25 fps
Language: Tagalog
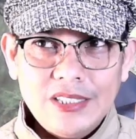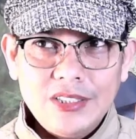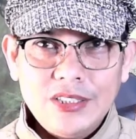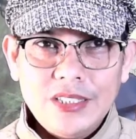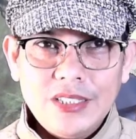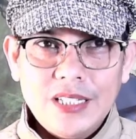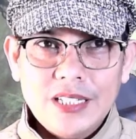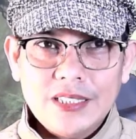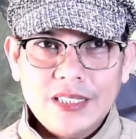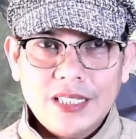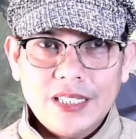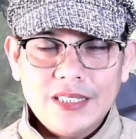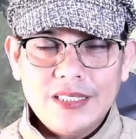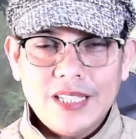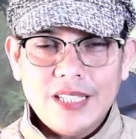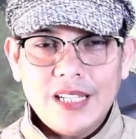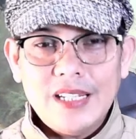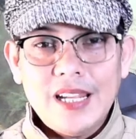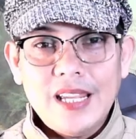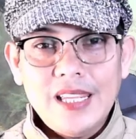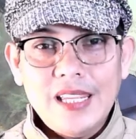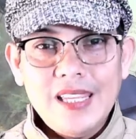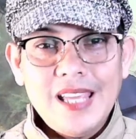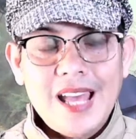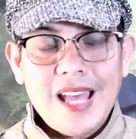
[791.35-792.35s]
sinasadya
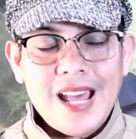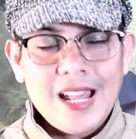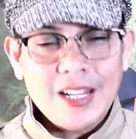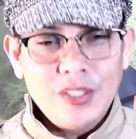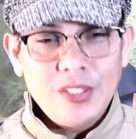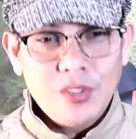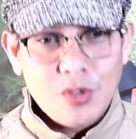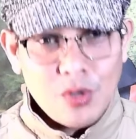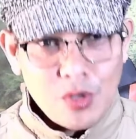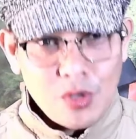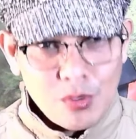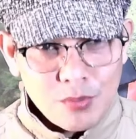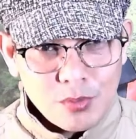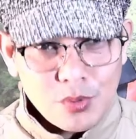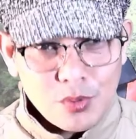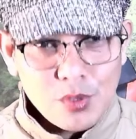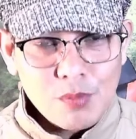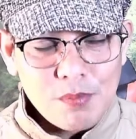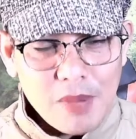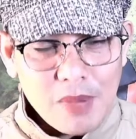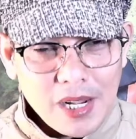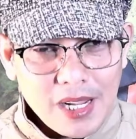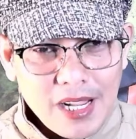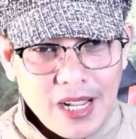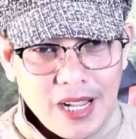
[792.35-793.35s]
na i-add home,
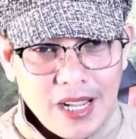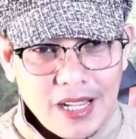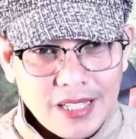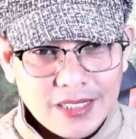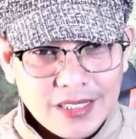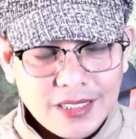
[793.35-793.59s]
kumbaga.